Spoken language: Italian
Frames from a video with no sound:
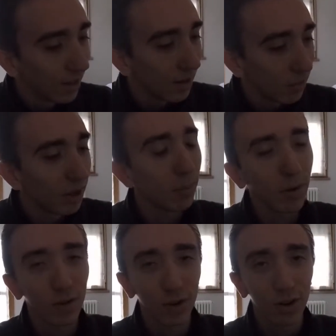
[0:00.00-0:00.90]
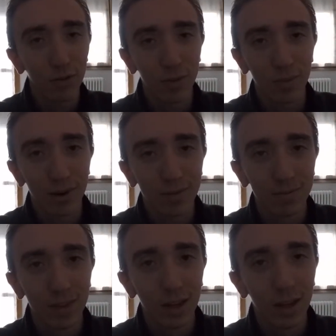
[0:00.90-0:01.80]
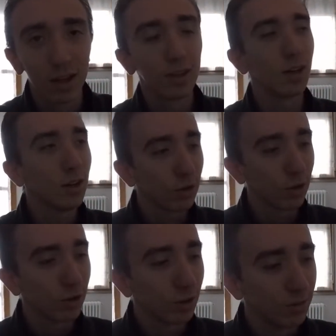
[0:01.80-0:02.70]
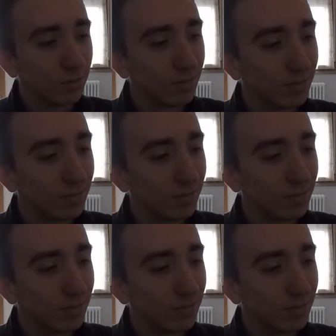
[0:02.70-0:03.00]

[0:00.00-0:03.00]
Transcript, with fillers: Mi riprovano la febbre, 38.